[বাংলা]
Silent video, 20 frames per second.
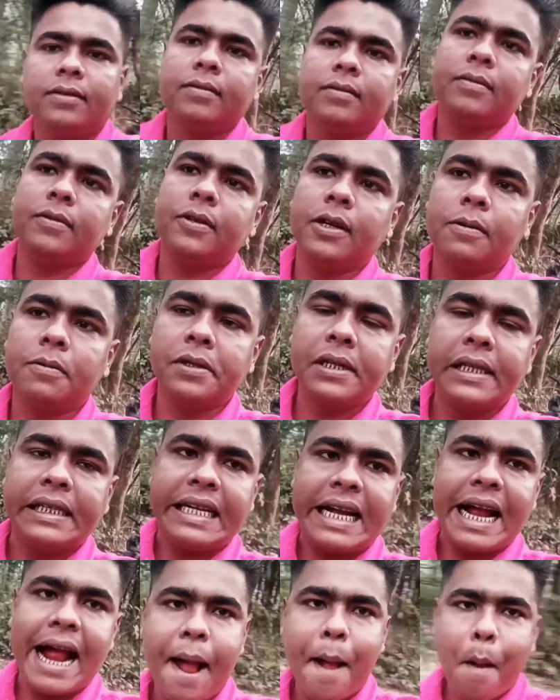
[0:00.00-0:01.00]
মোটামুটি
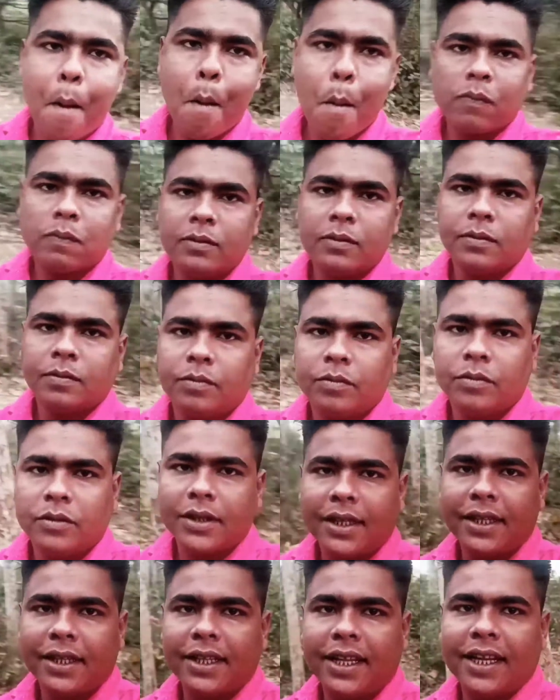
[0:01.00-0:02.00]

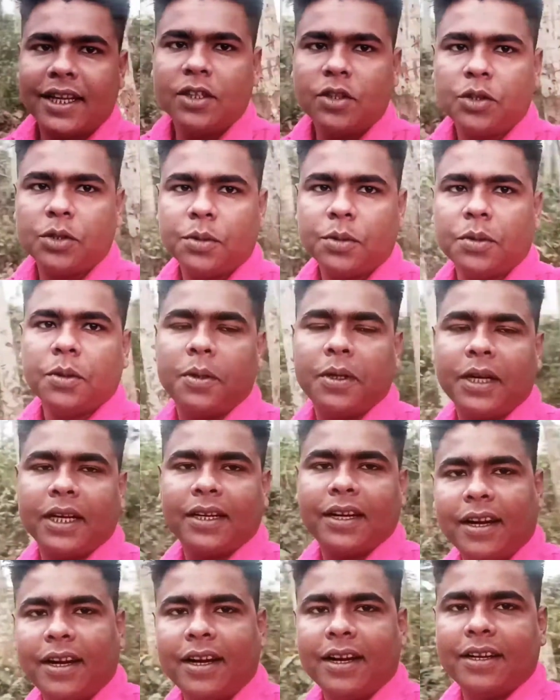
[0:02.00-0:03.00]
এ দেখেন সুন্দর
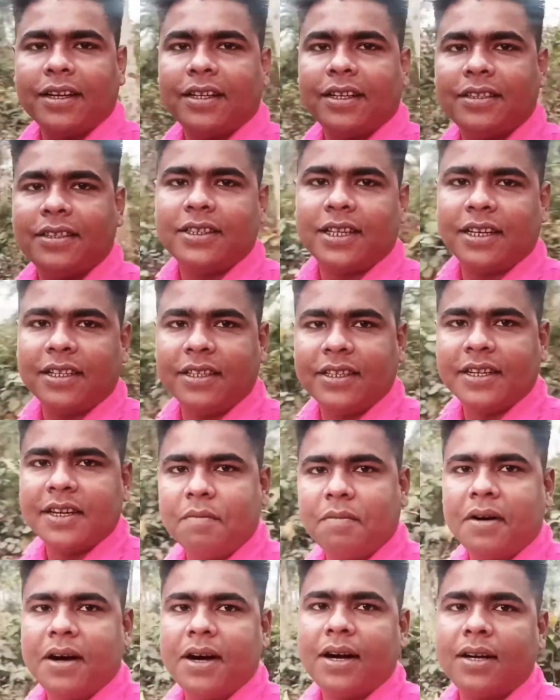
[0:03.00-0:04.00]
একটা গার্ডেন চারিদিকে
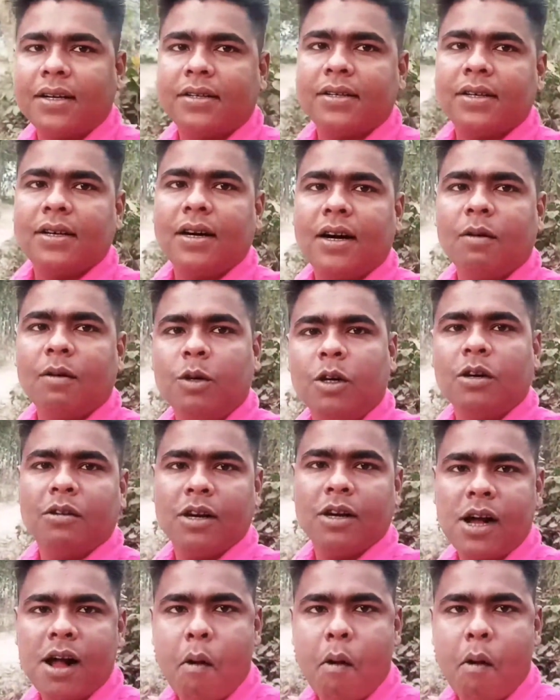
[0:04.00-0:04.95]
মাঠ আবহাওয়া